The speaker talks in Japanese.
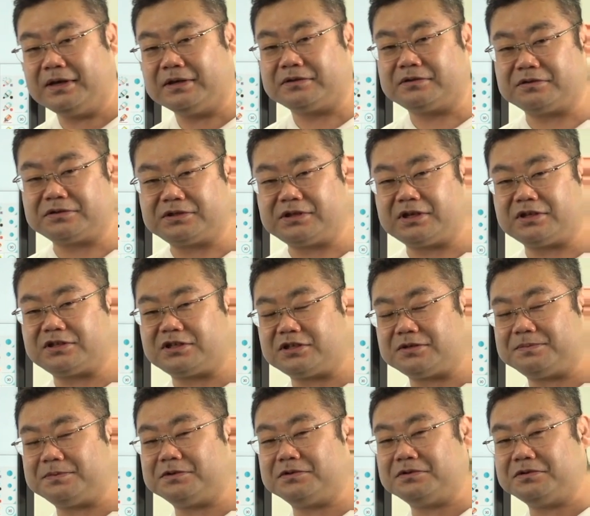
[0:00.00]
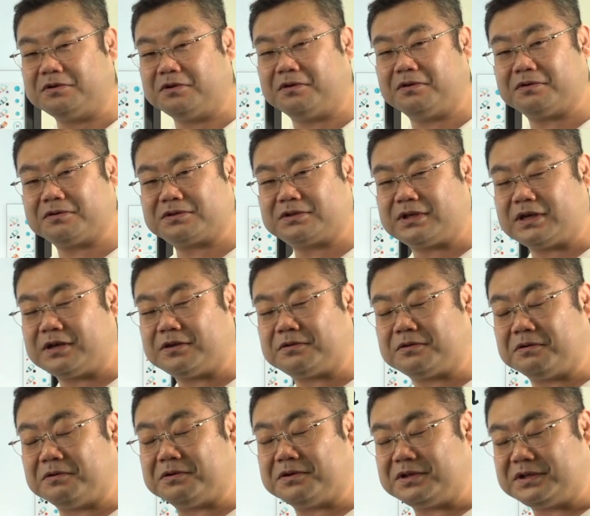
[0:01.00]
そして自分の政
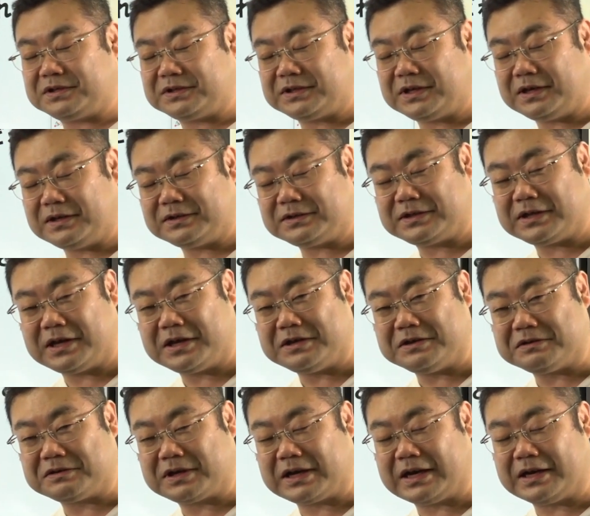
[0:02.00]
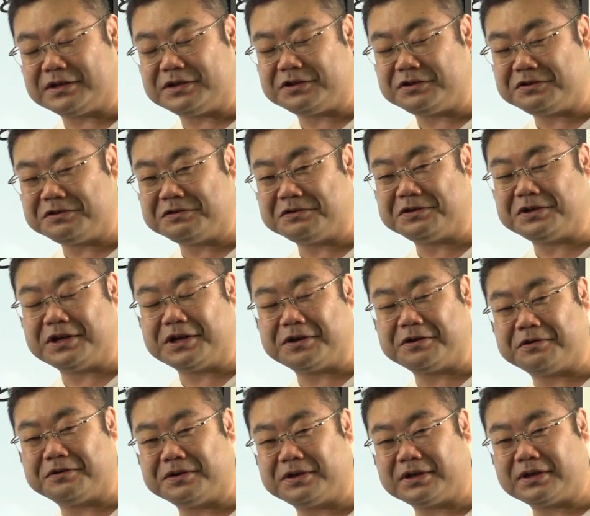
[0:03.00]
党立憲政友会に有利な
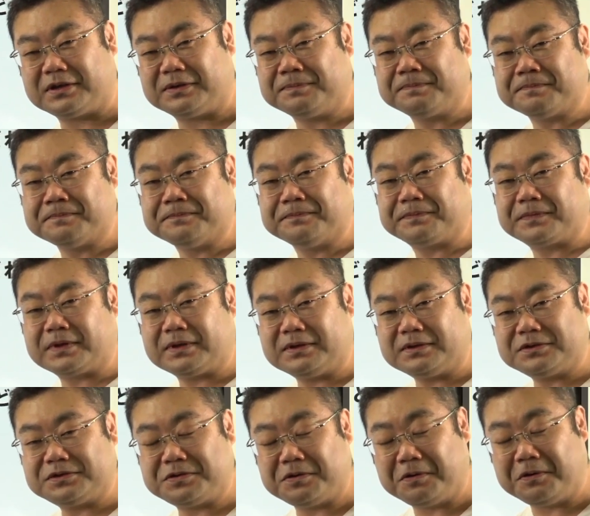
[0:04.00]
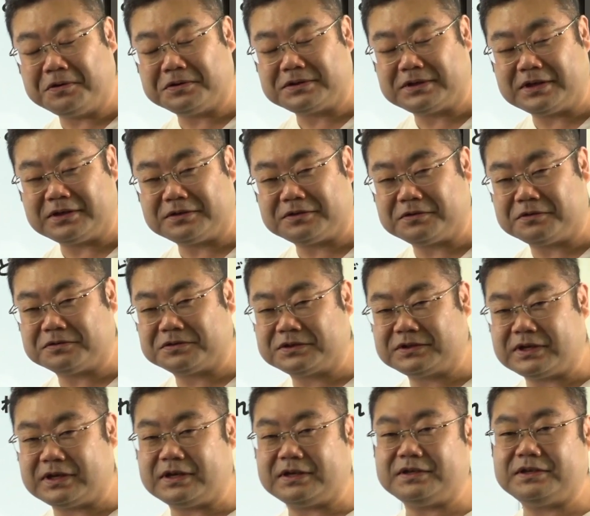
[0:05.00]
ように小選挙区
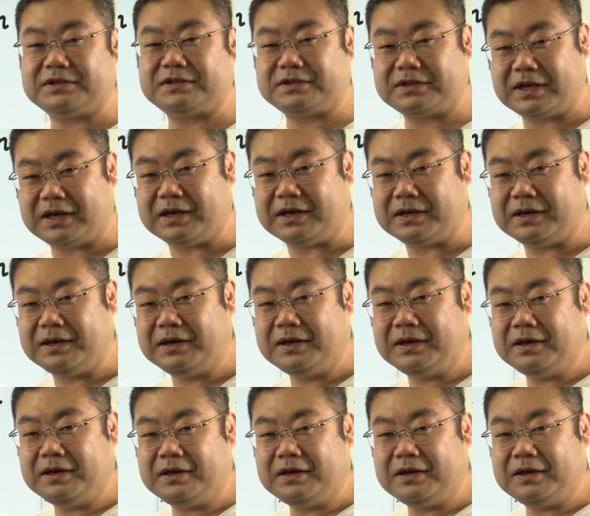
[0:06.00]
制にして、